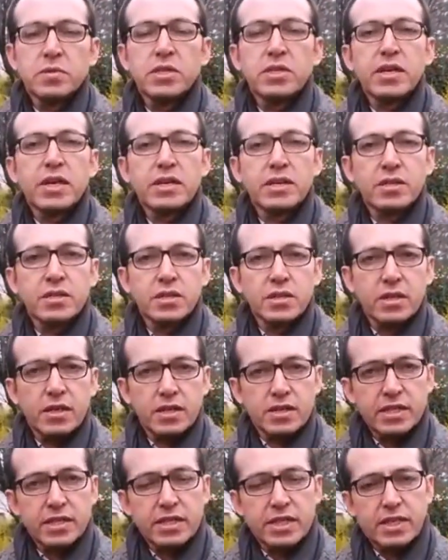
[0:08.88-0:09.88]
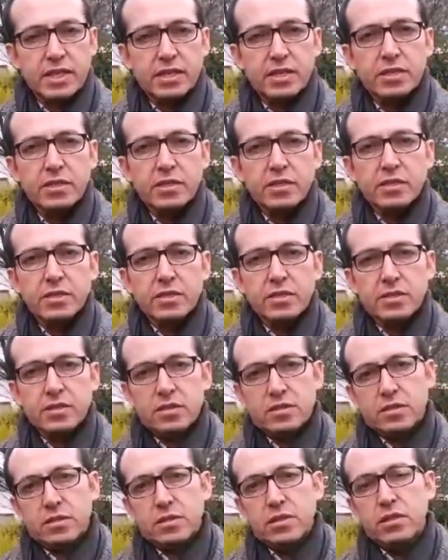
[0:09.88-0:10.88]
bir yaygınlık kazanarak e,
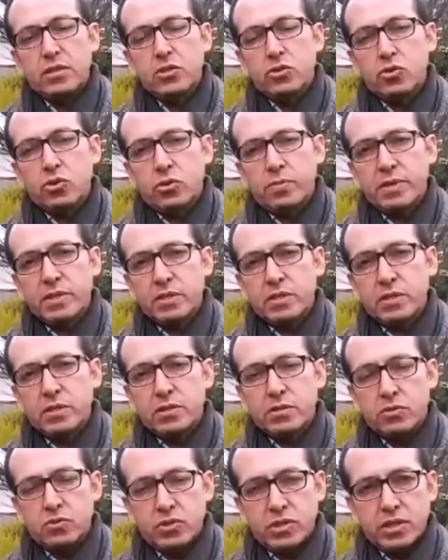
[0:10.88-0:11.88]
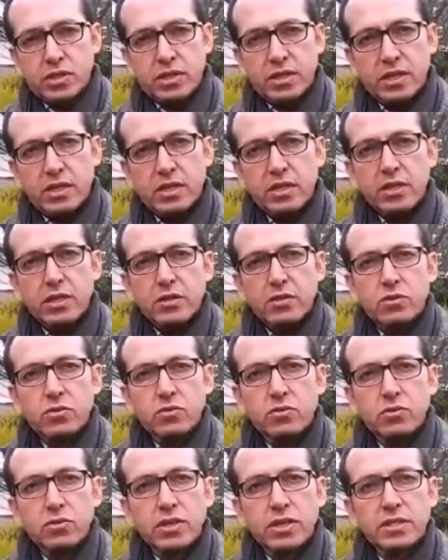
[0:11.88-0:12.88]
iyi görmesi üzerine
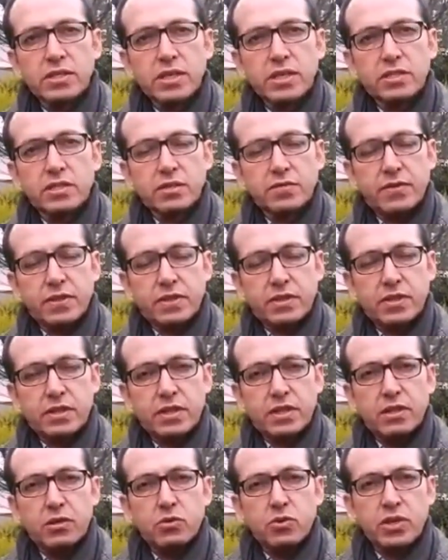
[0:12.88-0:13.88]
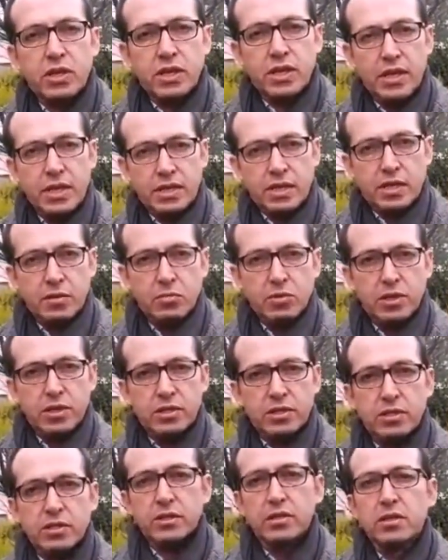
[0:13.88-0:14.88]
onu yazar sıfatıyla üyeliğe kabul
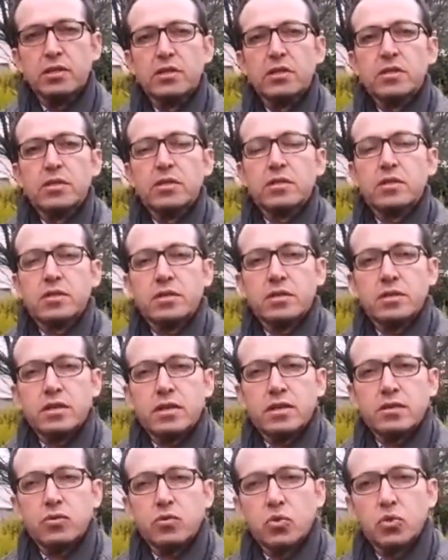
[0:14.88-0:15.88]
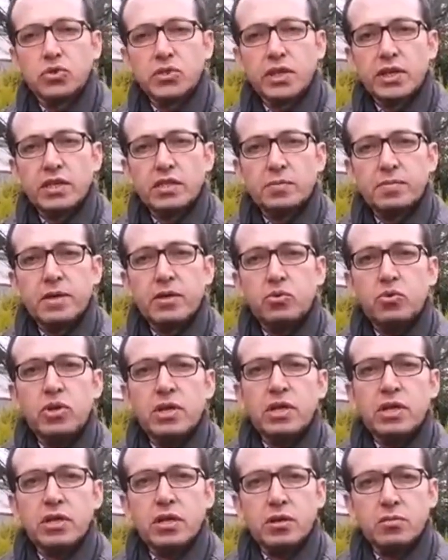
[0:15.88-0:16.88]
etti. E, uluslararası PEN
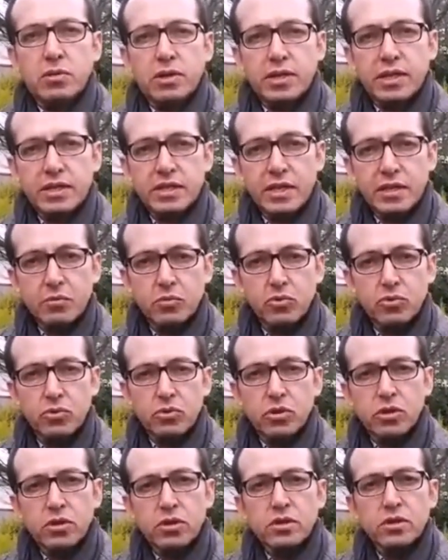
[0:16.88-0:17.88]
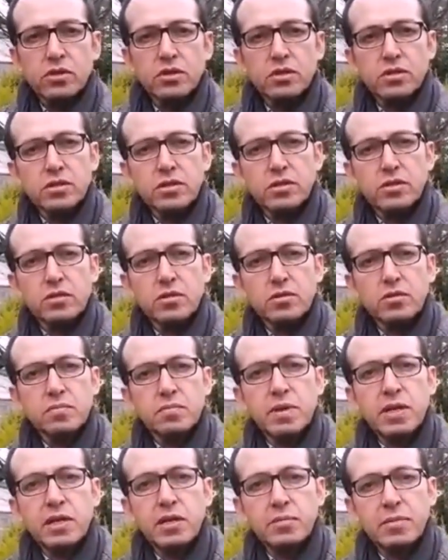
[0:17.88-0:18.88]
üyeliğe kabul ederken bunu e,
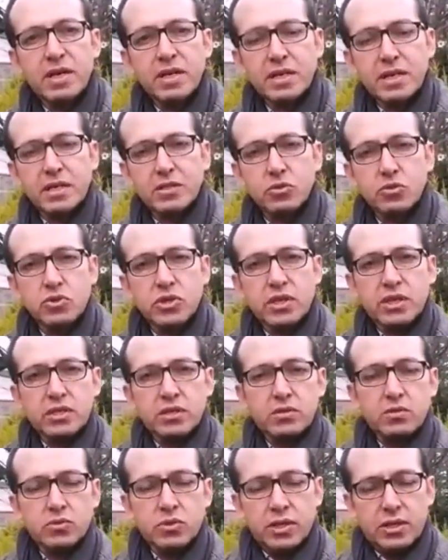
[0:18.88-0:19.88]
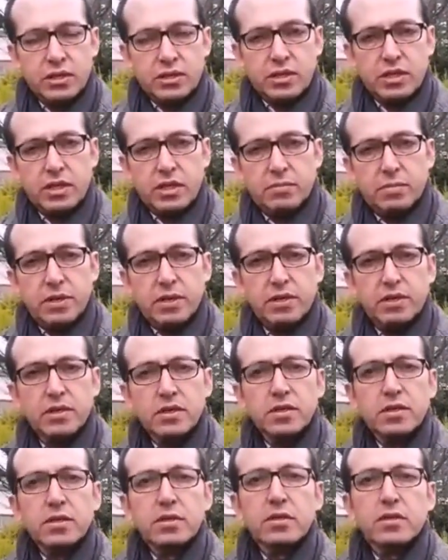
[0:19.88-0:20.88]
belli merkez üzerinden yapar.
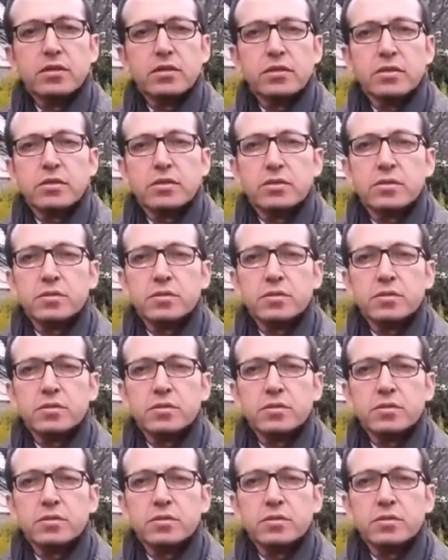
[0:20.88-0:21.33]
E,